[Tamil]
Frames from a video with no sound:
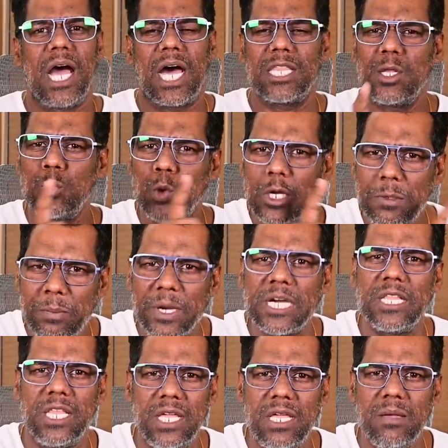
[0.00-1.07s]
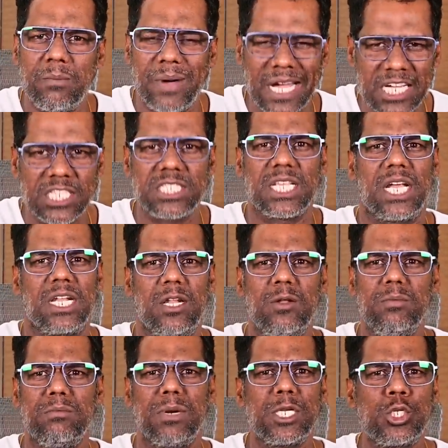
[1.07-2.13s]
அதன் ஒரு பகுதி
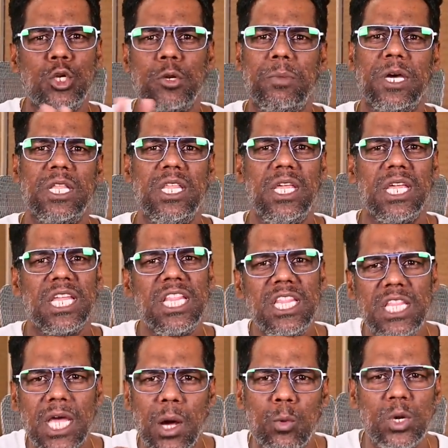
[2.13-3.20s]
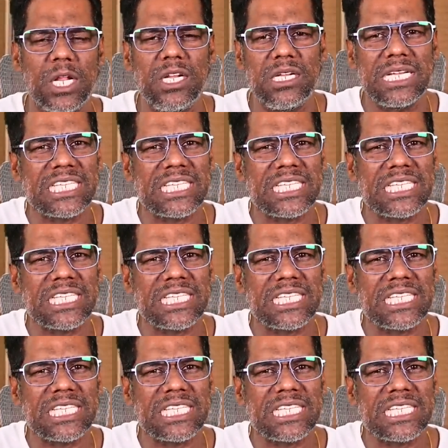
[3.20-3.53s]
பாகிஸ்தானிலும் மற்றொரு பகுதி இந்தியாவுடன்